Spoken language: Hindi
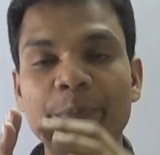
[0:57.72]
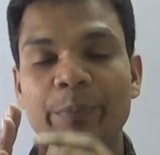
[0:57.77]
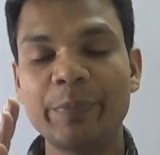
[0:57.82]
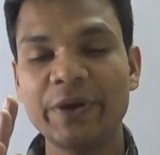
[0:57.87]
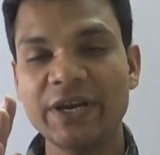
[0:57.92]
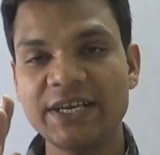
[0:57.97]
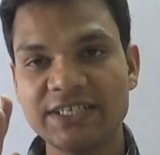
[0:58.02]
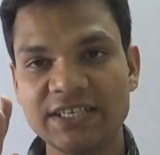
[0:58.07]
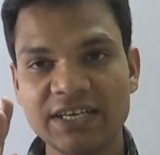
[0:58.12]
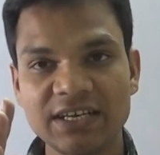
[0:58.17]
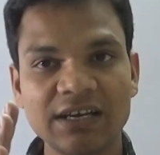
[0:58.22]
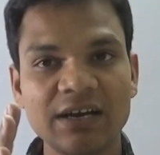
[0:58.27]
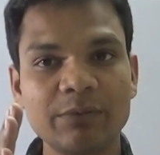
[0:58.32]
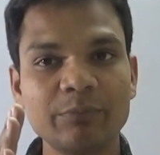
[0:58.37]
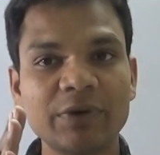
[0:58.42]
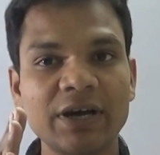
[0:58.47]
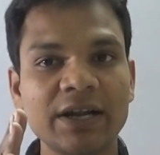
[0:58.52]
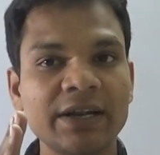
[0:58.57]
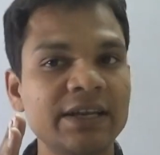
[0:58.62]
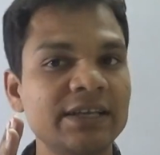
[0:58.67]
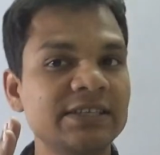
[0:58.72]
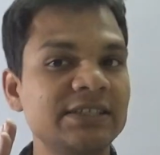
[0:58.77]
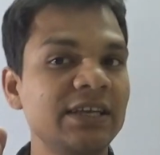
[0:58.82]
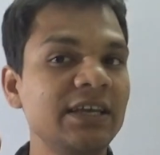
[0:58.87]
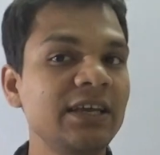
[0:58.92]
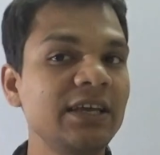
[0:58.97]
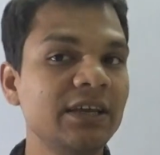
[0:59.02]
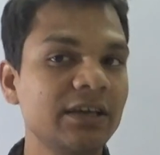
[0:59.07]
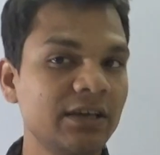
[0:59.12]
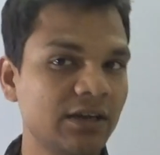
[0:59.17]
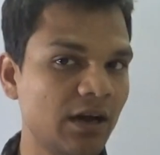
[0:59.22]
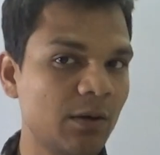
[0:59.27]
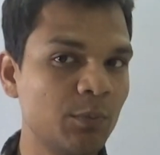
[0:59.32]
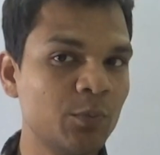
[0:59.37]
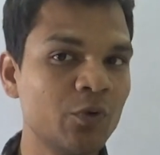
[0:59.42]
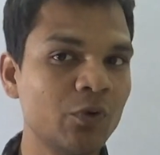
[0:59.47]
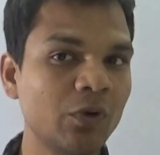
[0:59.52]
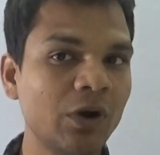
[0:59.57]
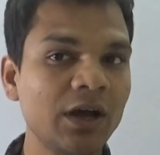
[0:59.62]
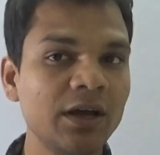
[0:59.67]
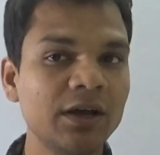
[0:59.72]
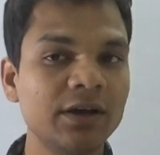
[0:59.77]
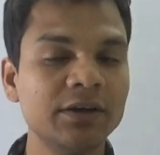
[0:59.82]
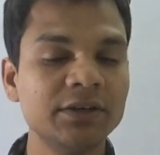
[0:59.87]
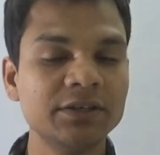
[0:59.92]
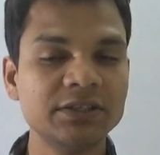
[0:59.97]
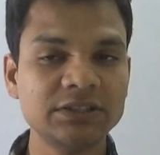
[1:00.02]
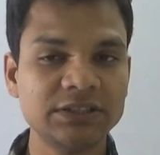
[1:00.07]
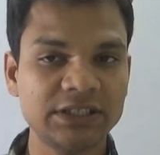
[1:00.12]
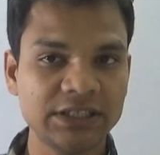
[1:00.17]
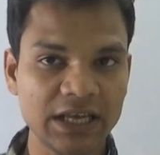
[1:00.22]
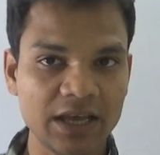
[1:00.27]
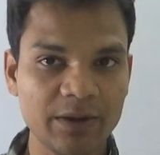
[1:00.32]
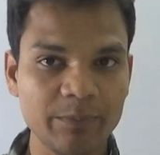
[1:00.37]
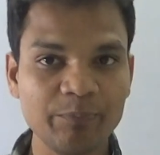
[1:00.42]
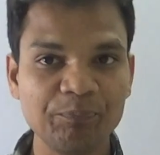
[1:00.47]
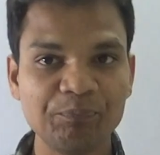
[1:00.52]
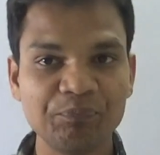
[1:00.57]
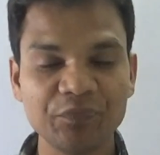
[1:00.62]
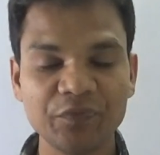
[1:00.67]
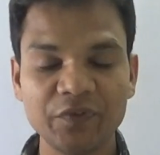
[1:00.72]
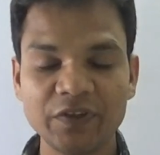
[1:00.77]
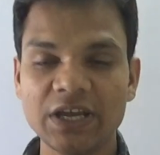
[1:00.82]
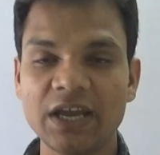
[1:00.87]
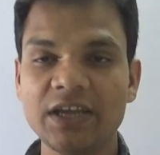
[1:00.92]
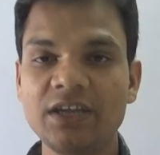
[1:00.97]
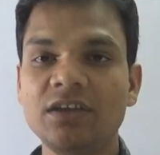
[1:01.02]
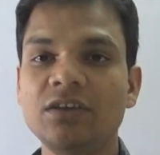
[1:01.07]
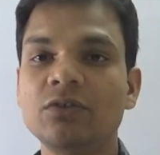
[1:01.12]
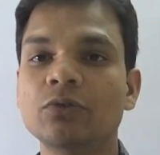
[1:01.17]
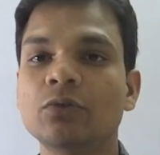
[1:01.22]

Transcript: प्रेशर कम करने से कम होगा सेम यही